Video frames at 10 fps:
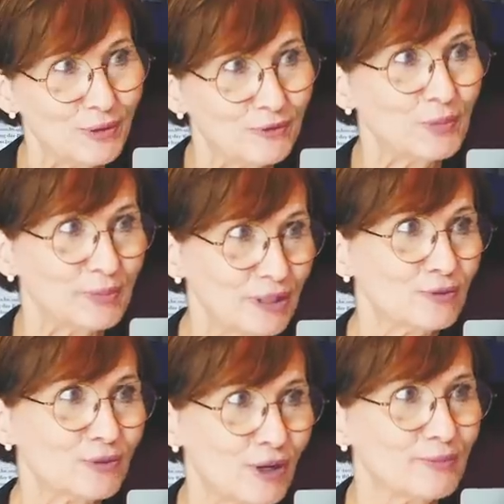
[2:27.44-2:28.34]
nur aufs Papier
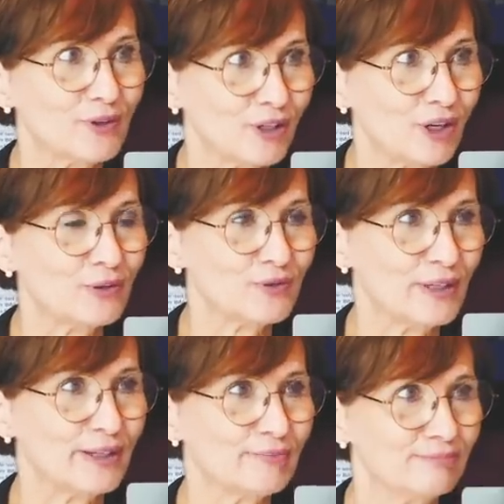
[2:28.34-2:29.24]
zu schreiben, sondern auch zu
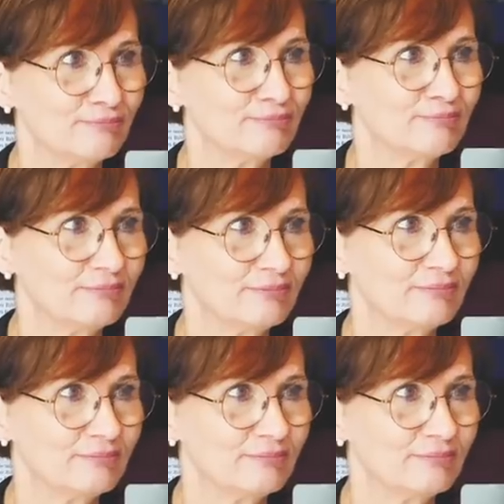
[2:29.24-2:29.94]
leben. Wie war